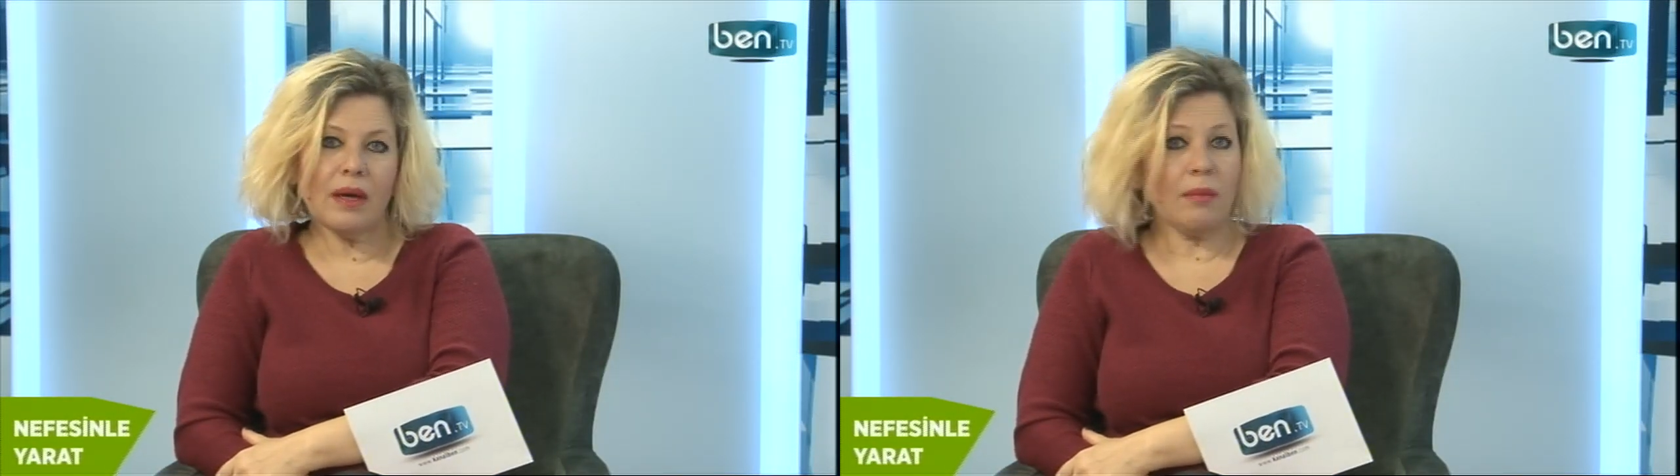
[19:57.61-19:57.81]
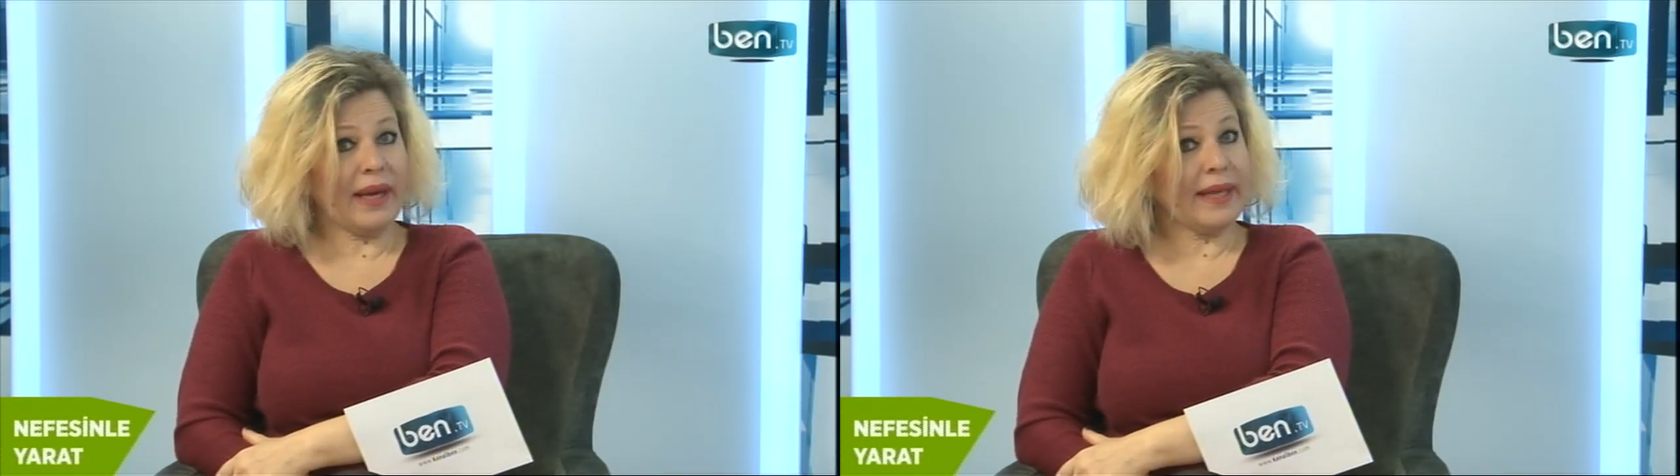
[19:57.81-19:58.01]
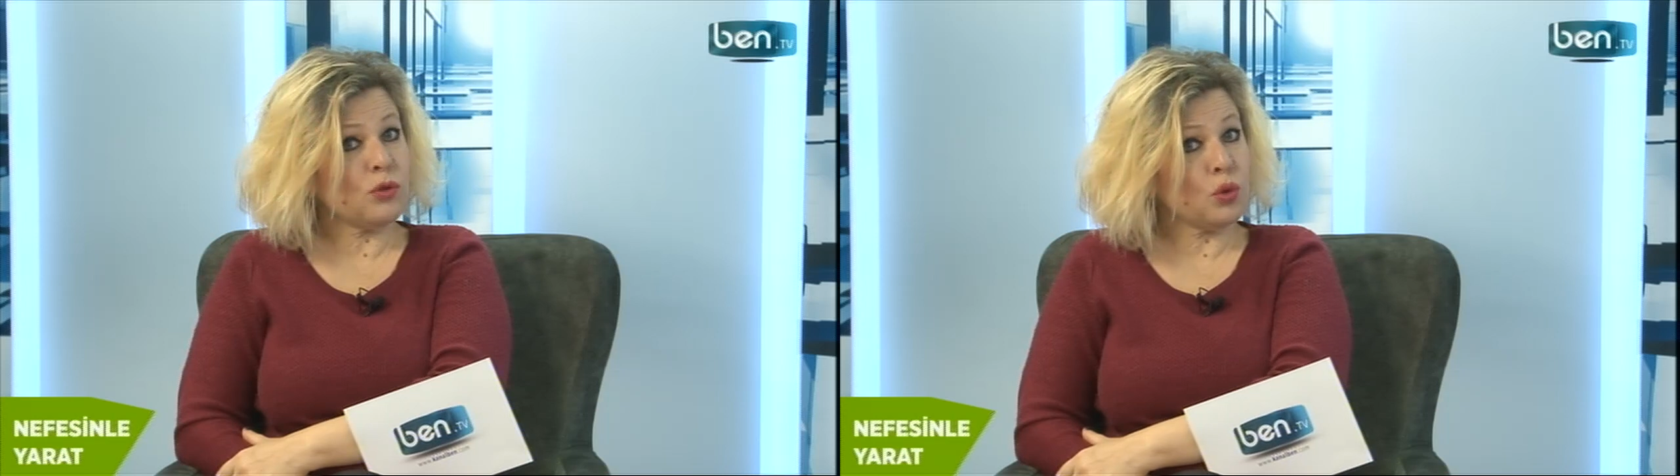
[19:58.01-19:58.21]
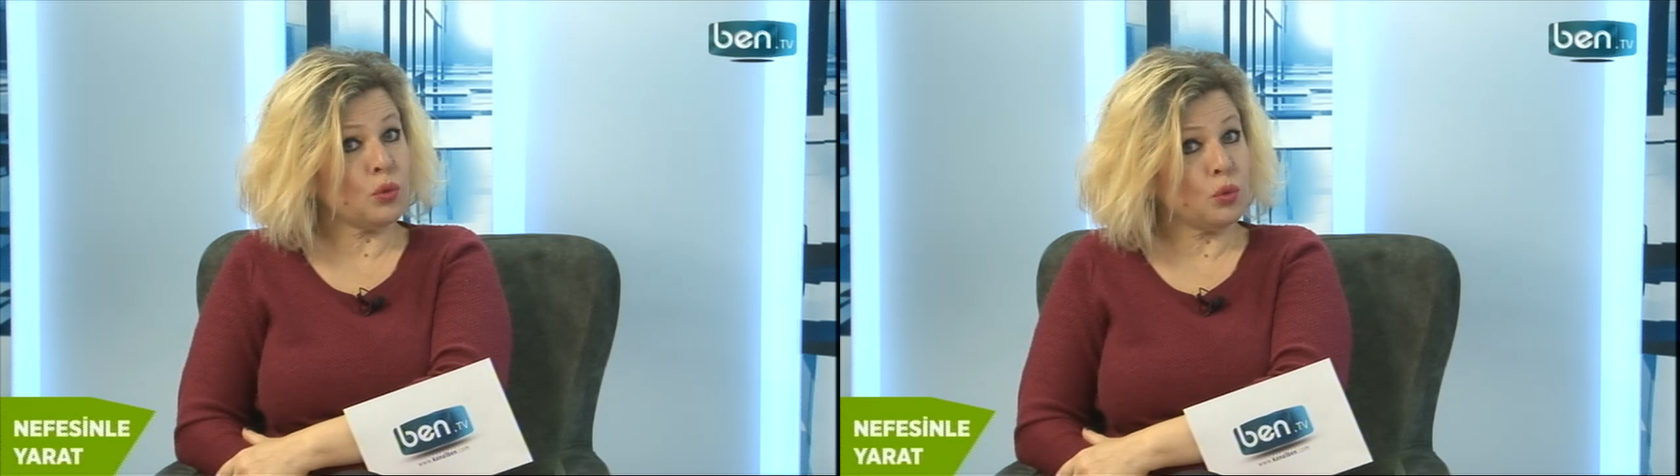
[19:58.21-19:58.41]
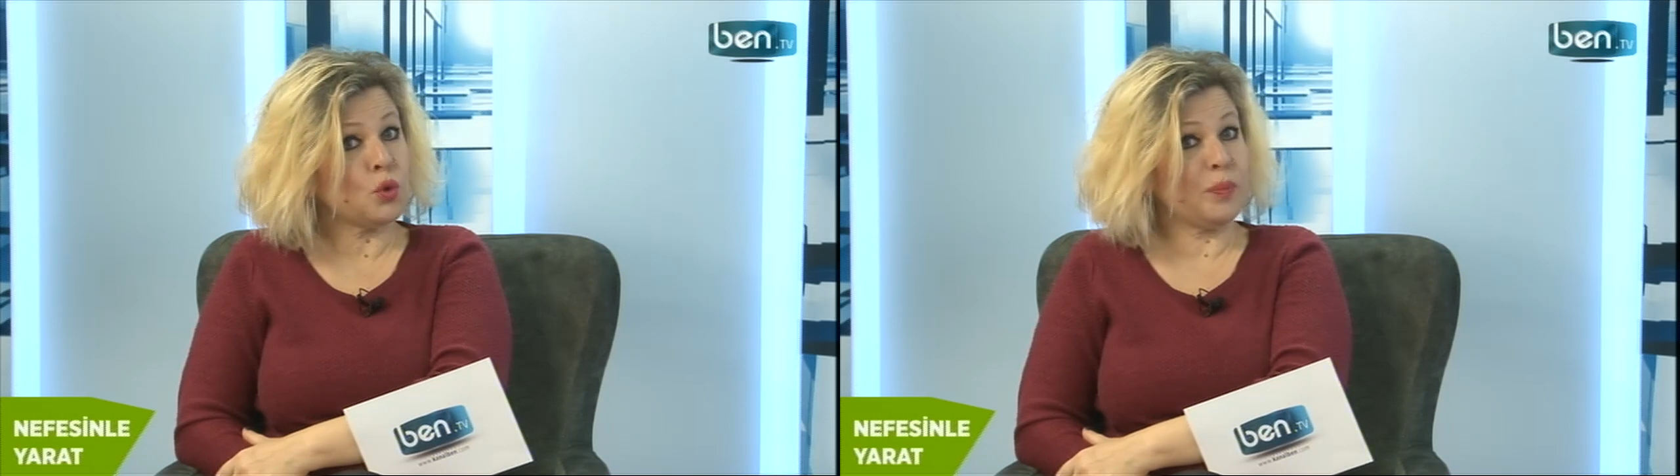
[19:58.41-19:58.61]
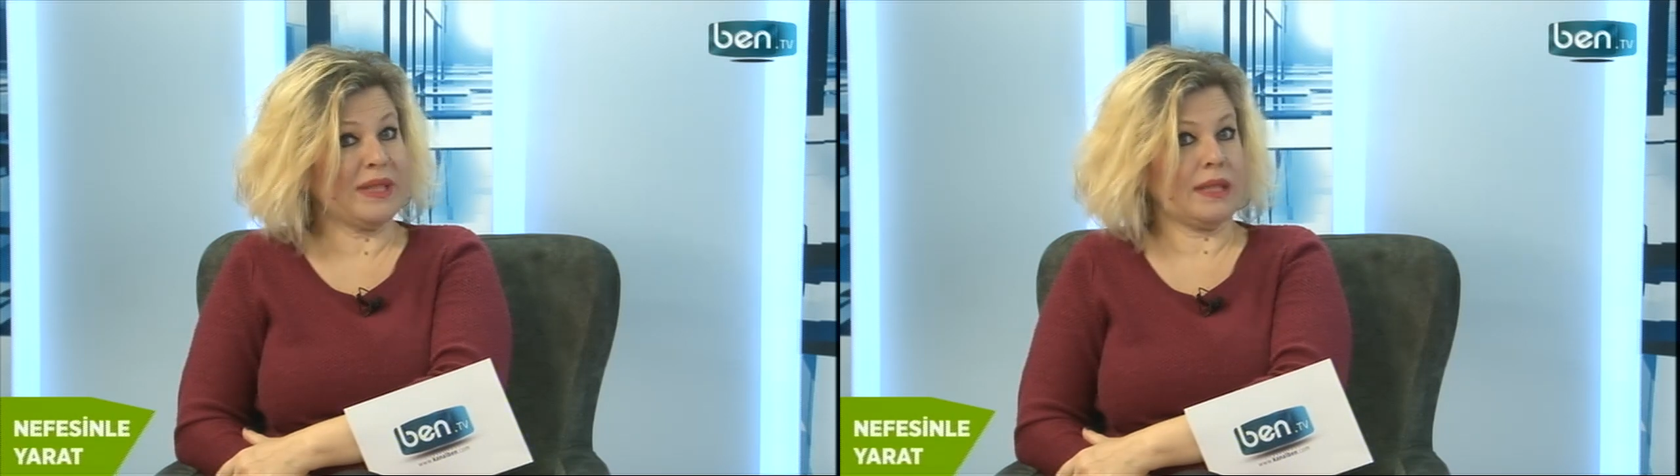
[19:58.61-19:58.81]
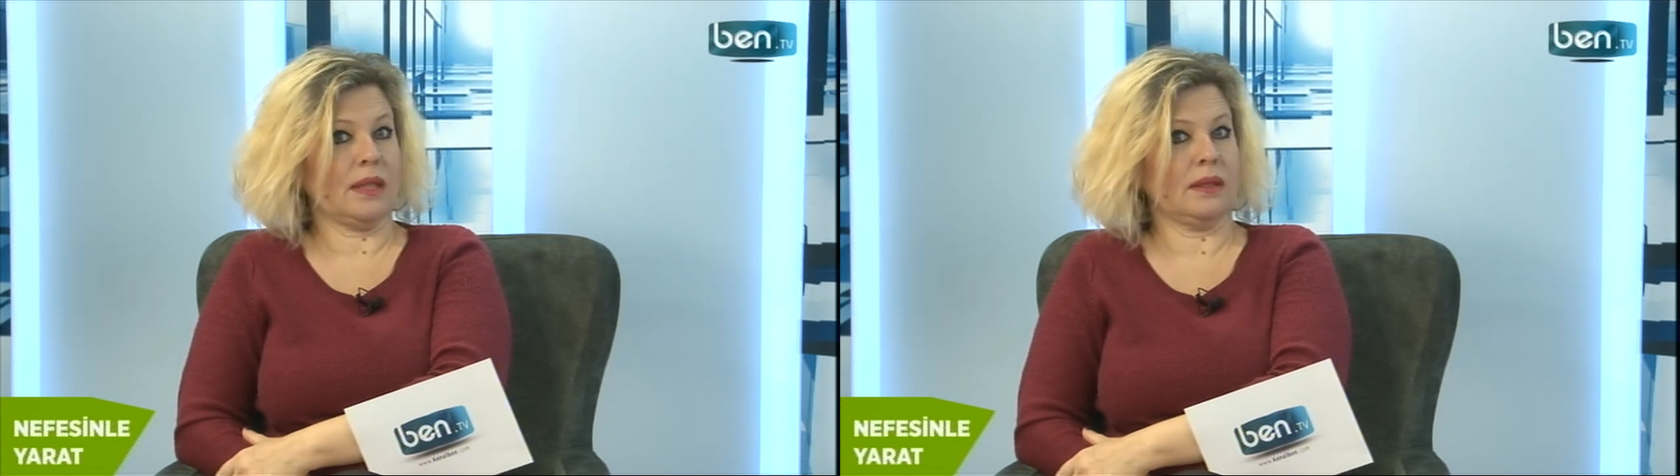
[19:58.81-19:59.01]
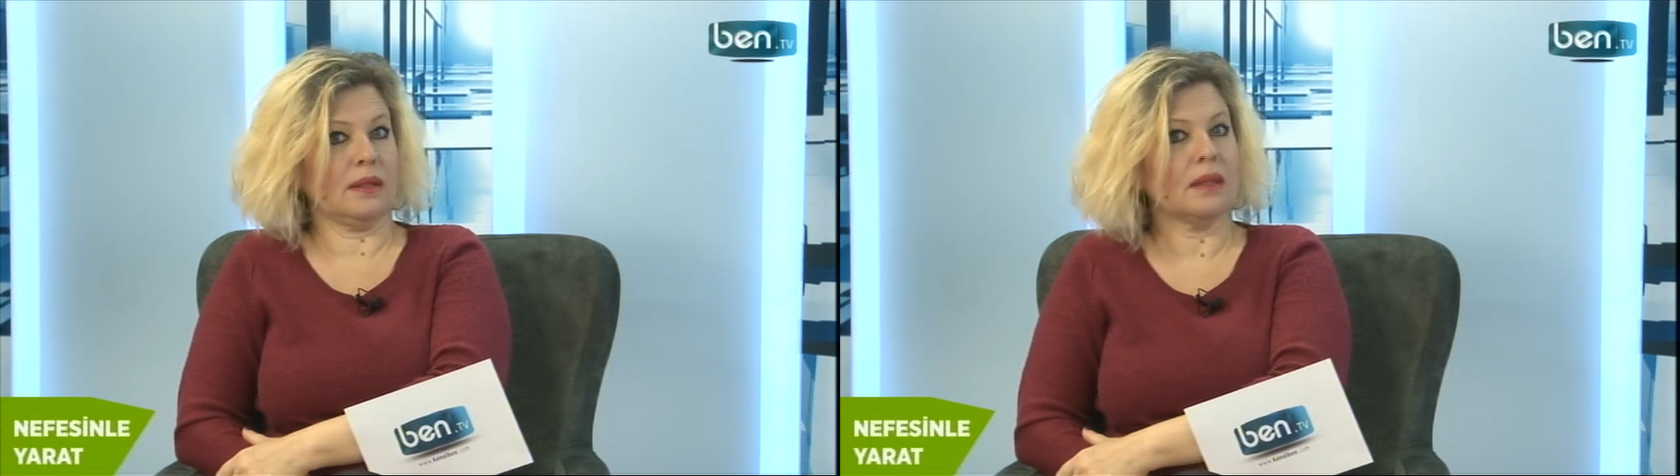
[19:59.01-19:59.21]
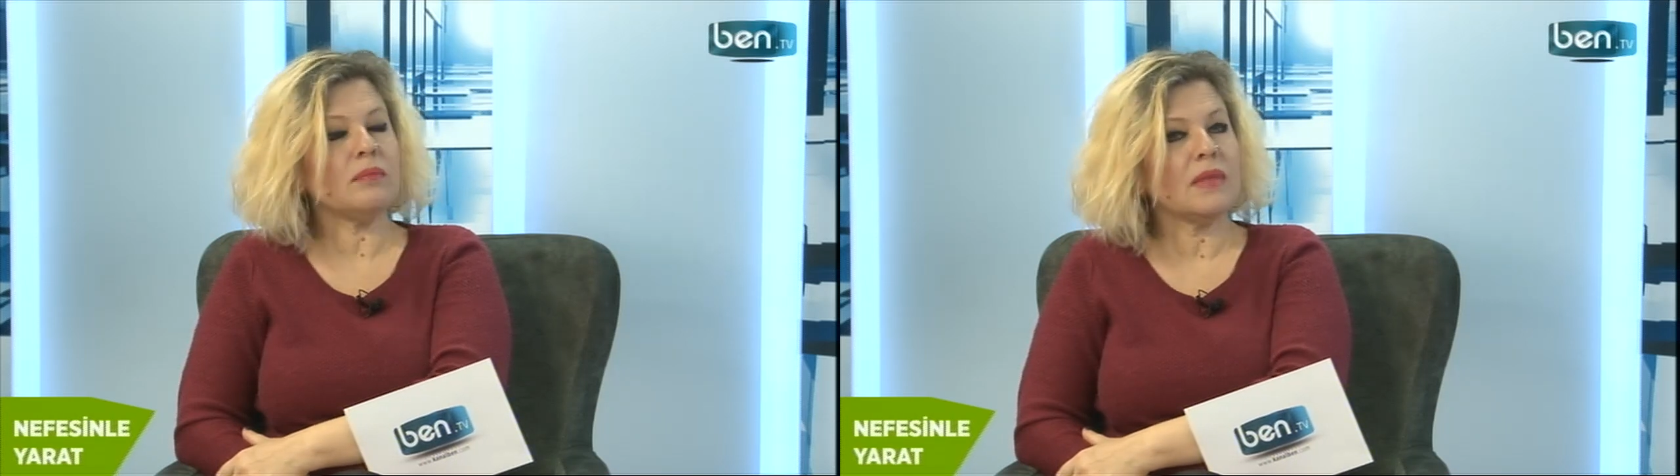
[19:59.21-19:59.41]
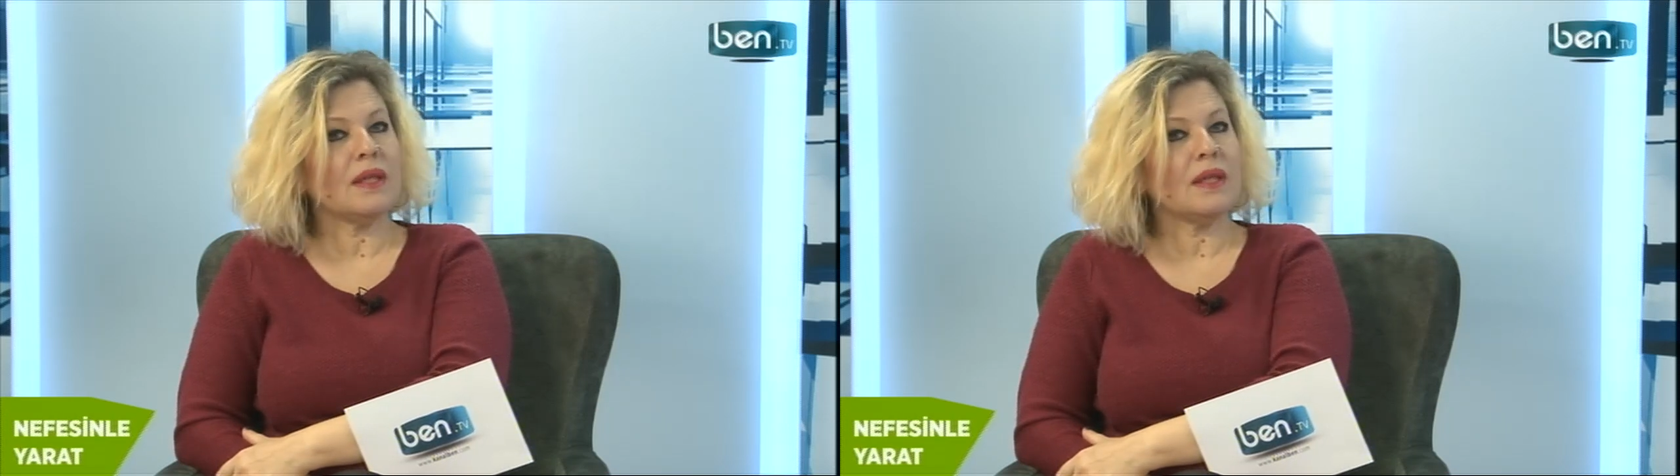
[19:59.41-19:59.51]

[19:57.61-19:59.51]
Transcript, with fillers: ama en çok 3-1 sanırım.